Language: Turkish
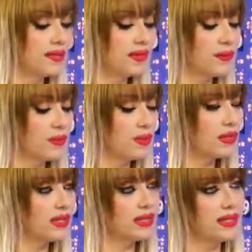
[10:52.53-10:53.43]
Ve bu
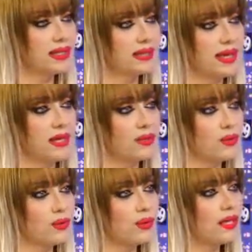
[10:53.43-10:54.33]
e,
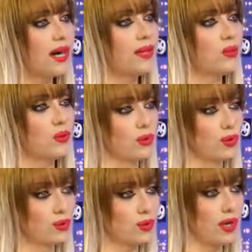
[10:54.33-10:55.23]
reaktörün kalbini
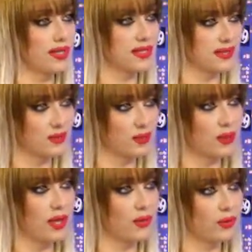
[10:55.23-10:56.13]
oluşturuyor aslında bu
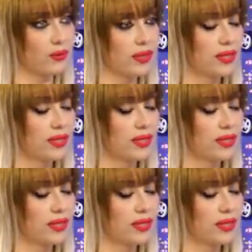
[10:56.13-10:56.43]
uranyum.